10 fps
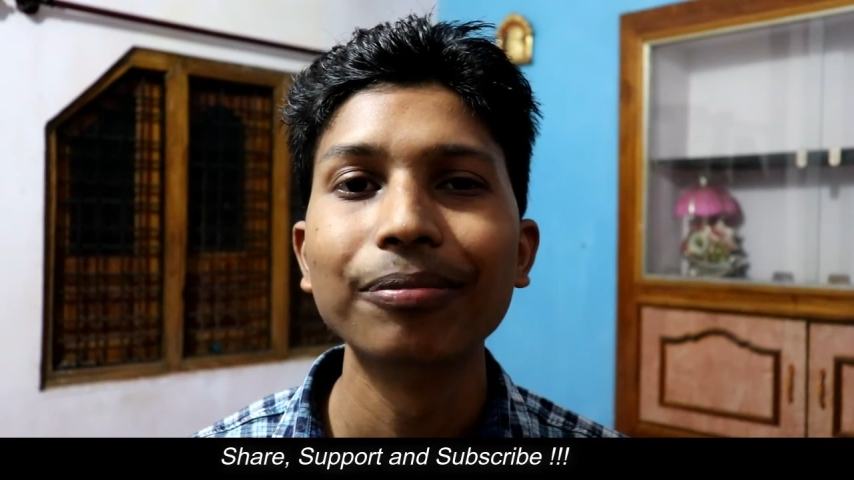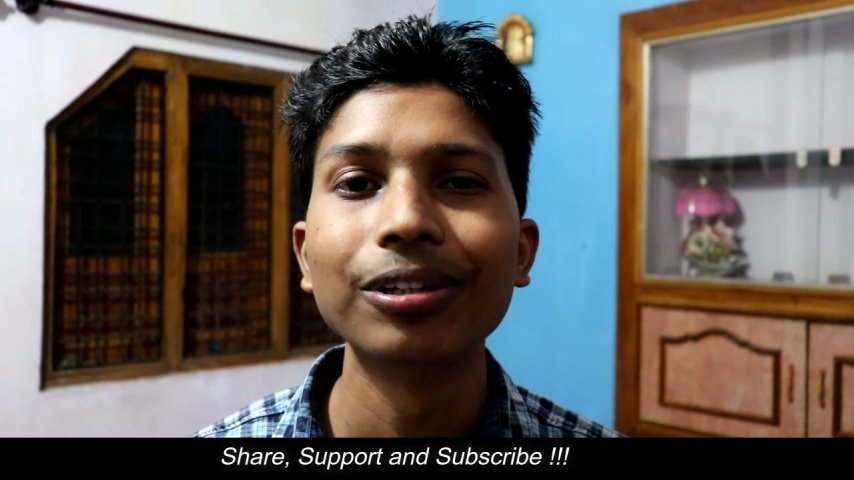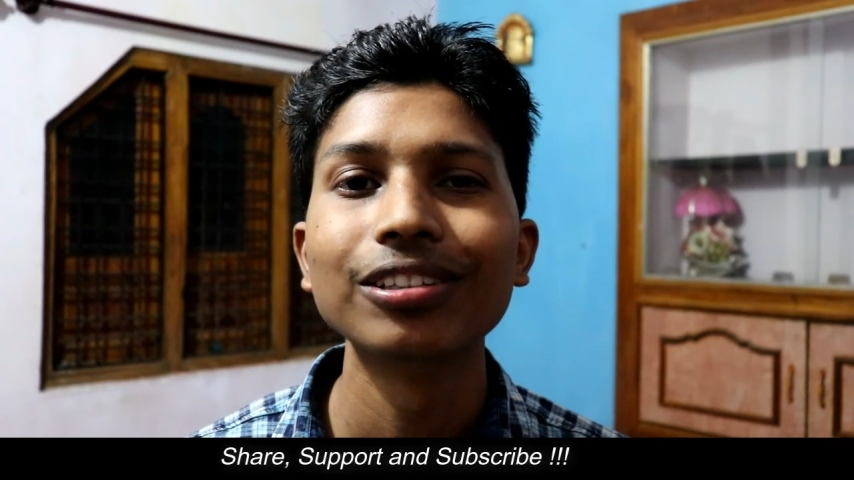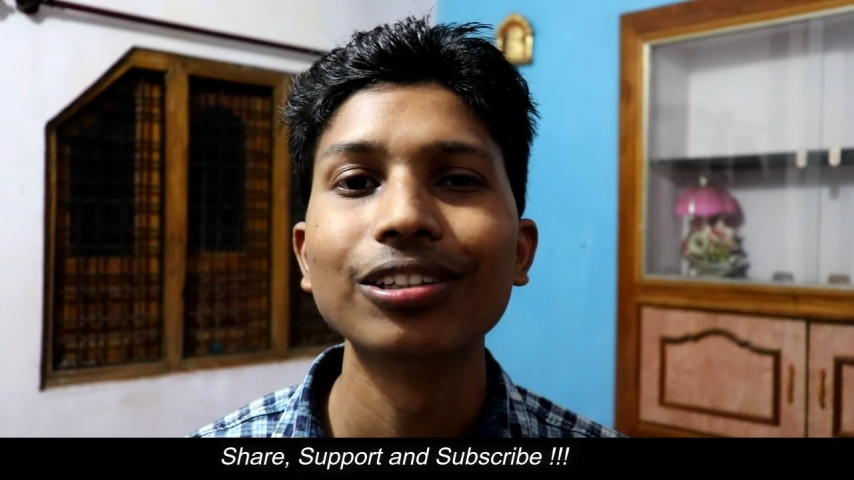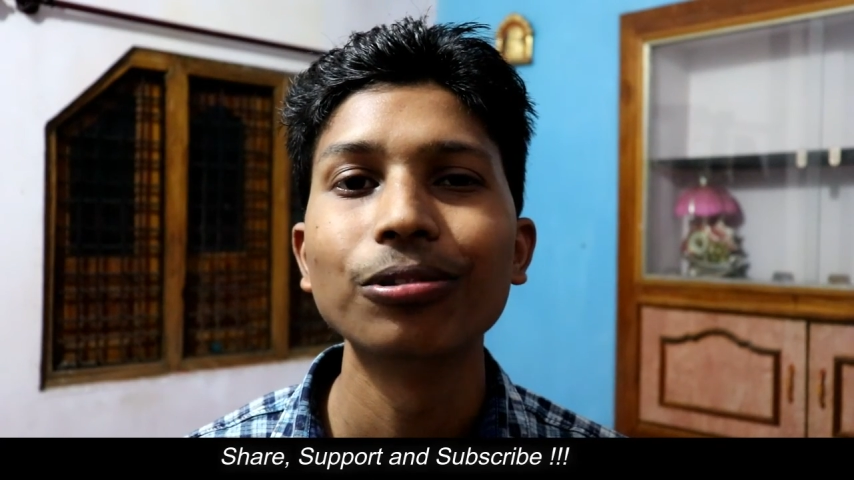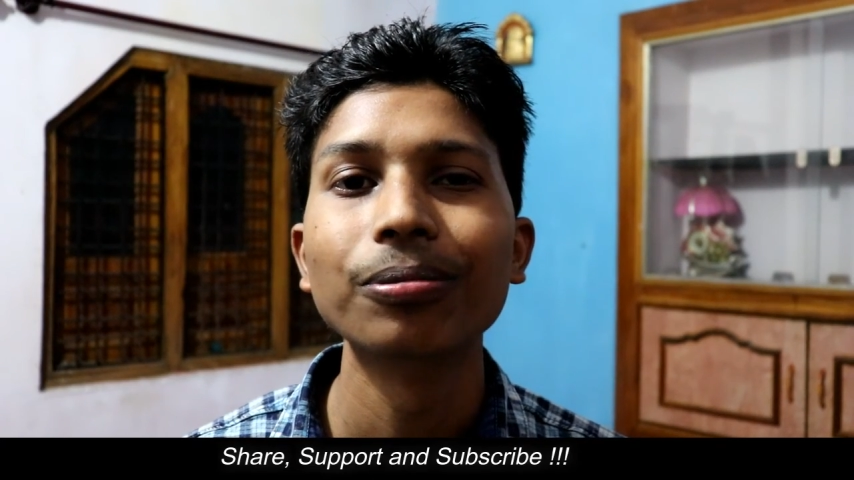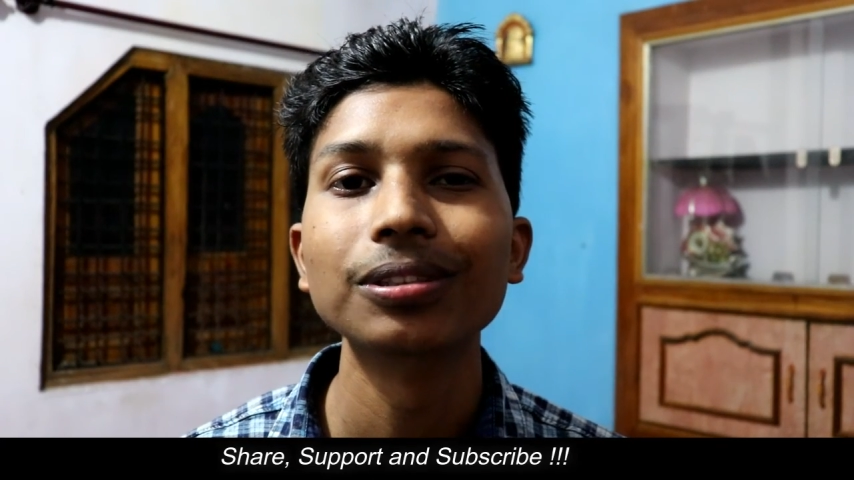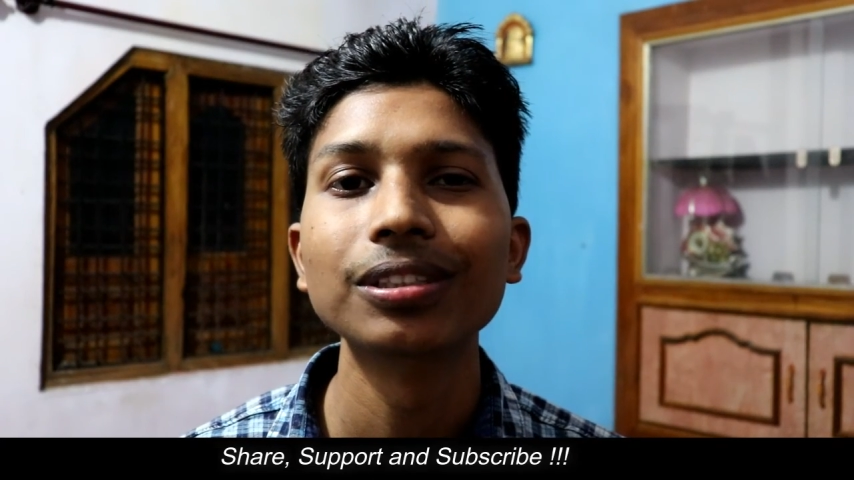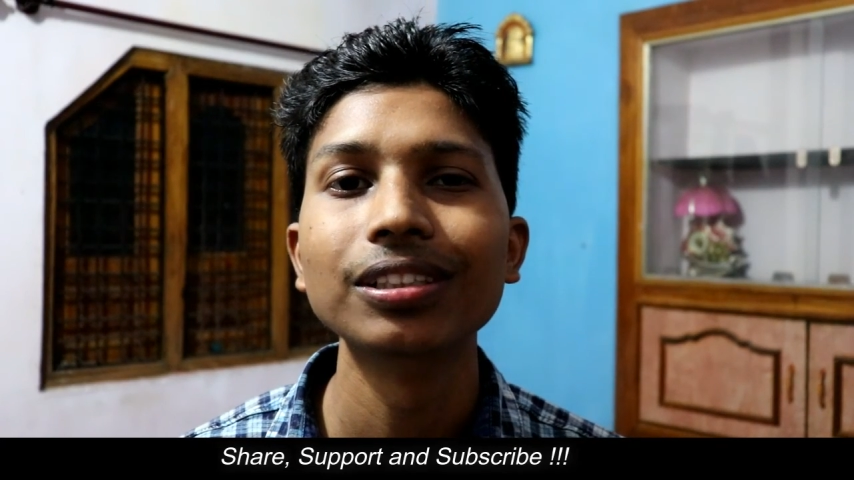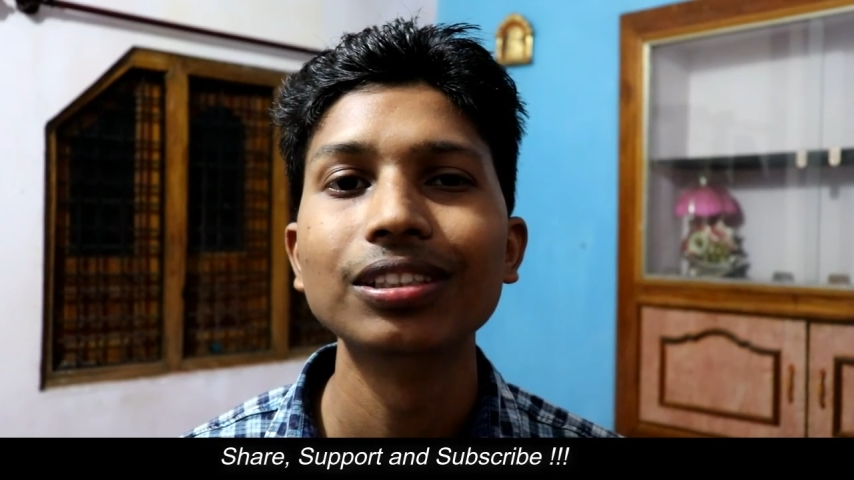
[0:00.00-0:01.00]
बटन जरूर
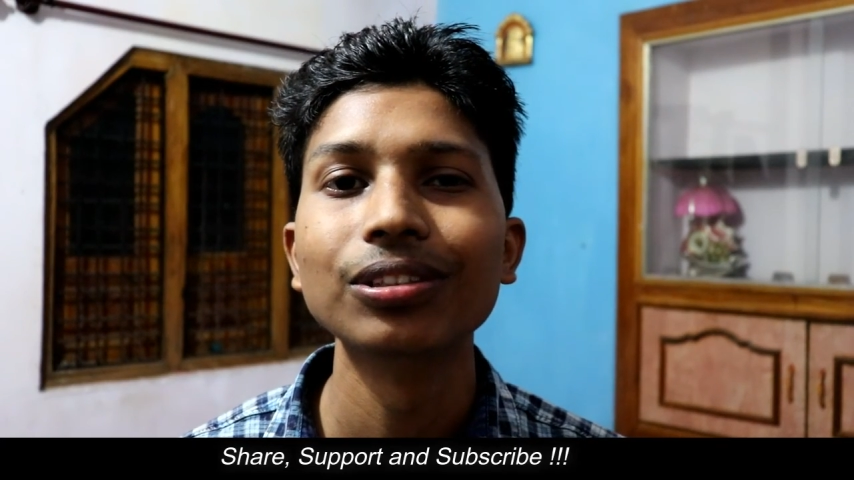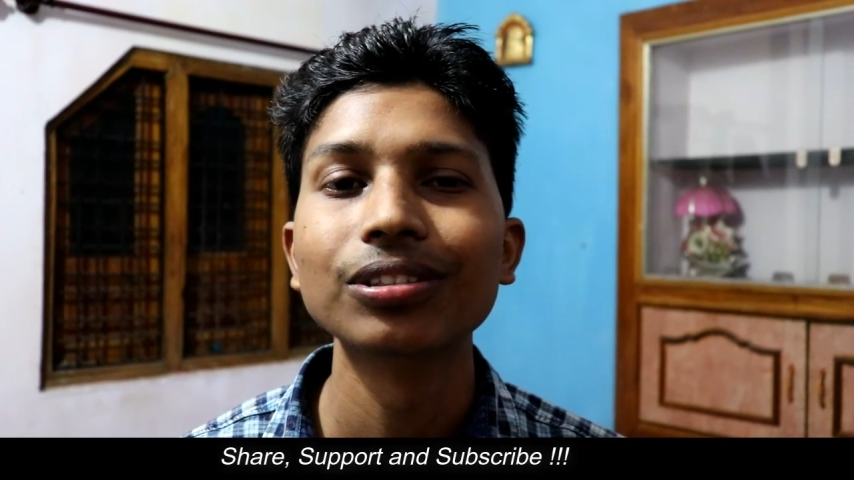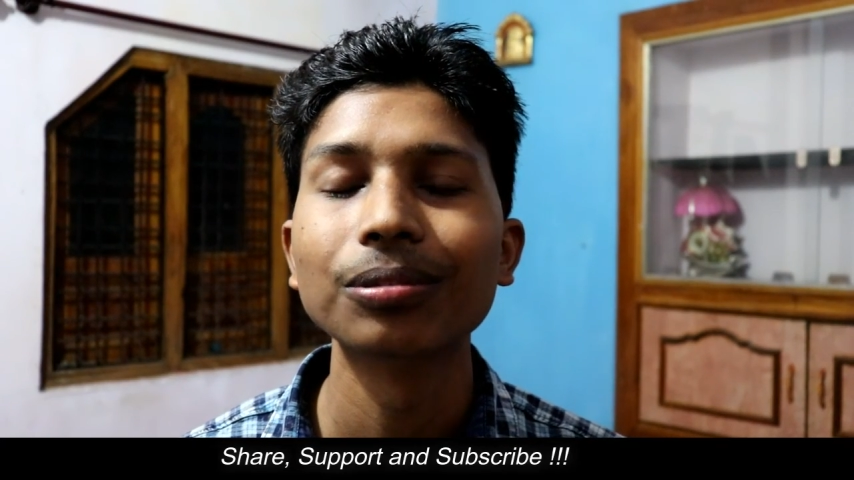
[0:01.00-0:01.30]
प्रेस कीजिए और